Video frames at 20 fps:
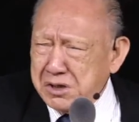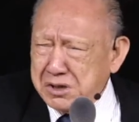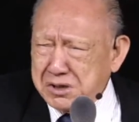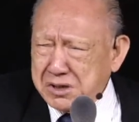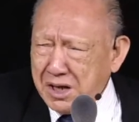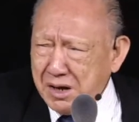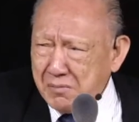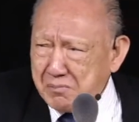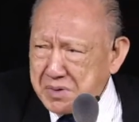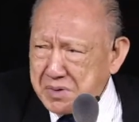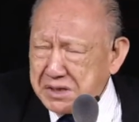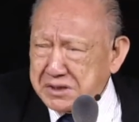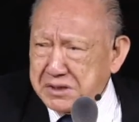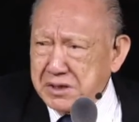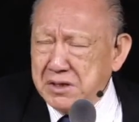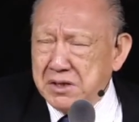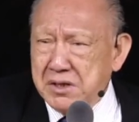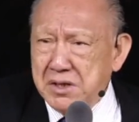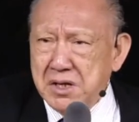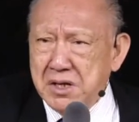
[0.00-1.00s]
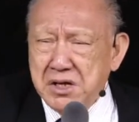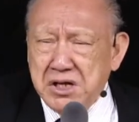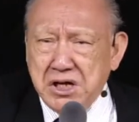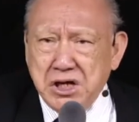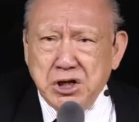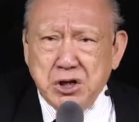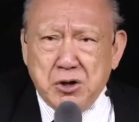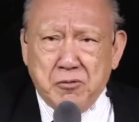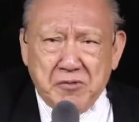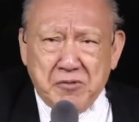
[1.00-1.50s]
特别的
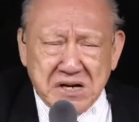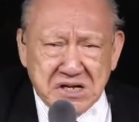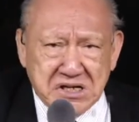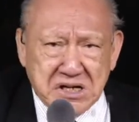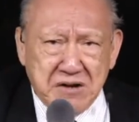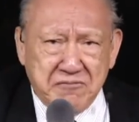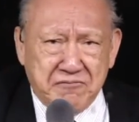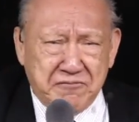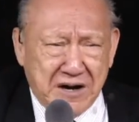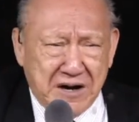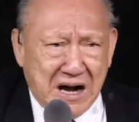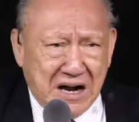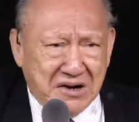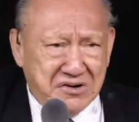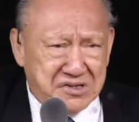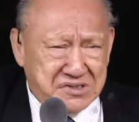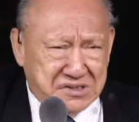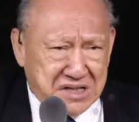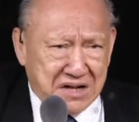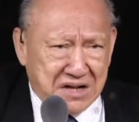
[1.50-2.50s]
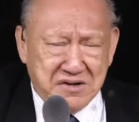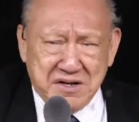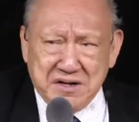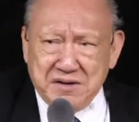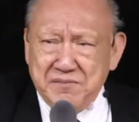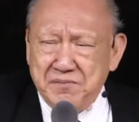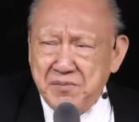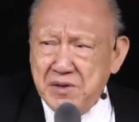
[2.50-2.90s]
innovative understanding，